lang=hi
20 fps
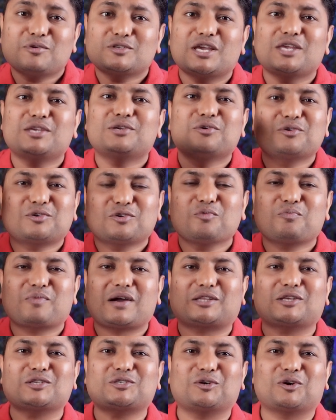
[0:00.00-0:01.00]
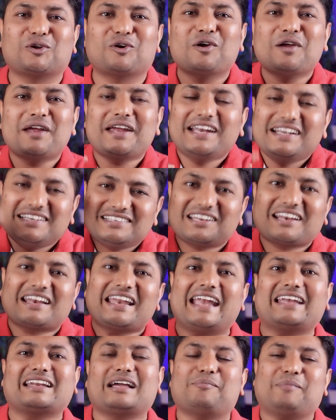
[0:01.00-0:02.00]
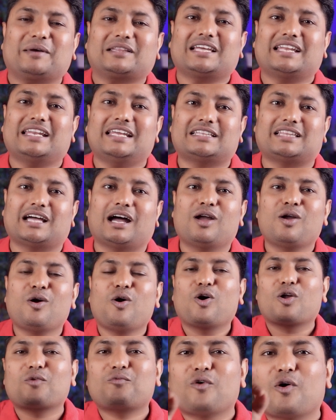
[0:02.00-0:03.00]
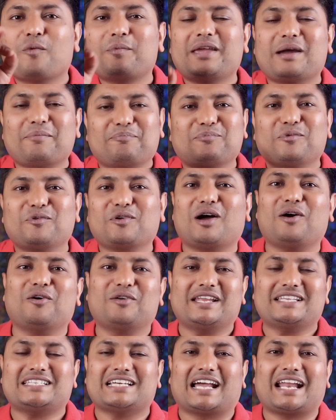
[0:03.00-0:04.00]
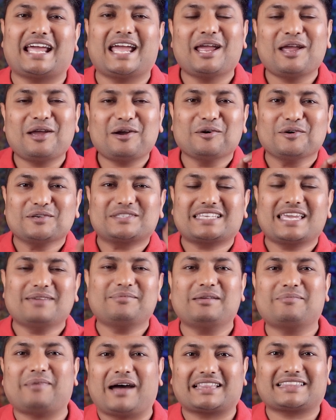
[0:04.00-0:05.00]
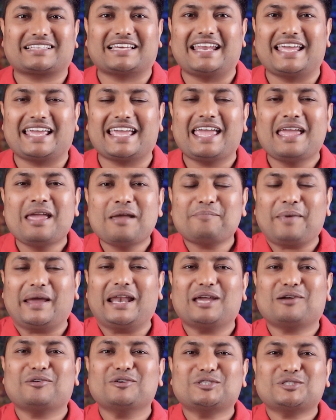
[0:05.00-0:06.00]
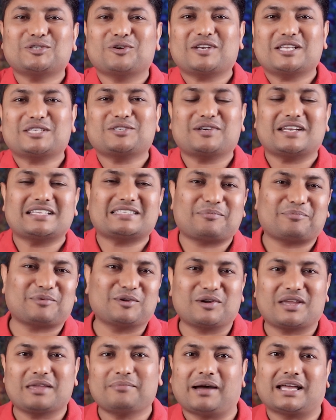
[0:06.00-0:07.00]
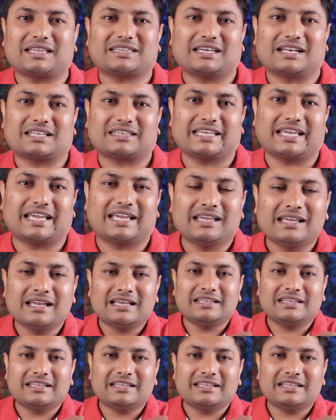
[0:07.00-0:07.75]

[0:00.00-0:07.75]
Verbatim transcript: मुझे यूट्यूब का तो छोड़ो इंटरनेट का पता नहीं था और वो भी अब पूरा होने जा रहा है उसकी भी बात करेंगे पहले कुछ छोटे छोटे सपनों की बात करते हैं